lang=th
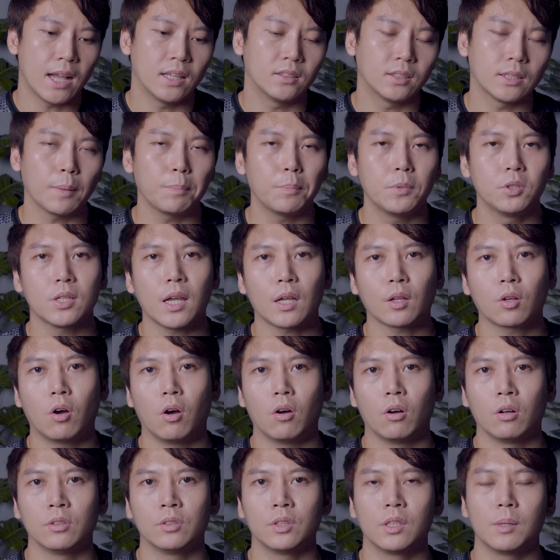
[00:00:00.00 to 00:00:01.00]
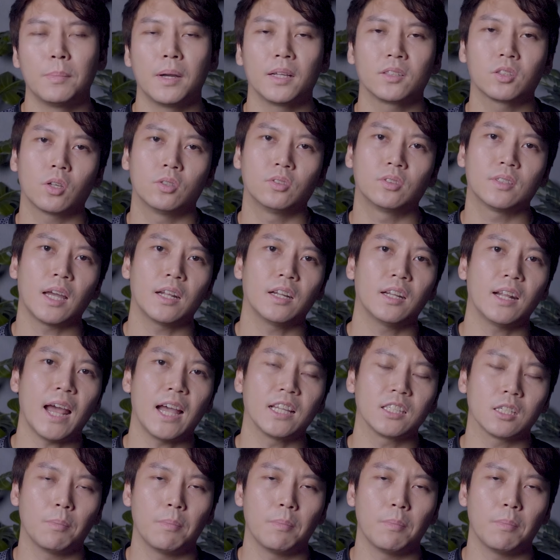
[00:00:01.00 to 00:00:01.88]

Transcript: การซับมิชชั่นของดิมเทสซอนซันนั้นอาจ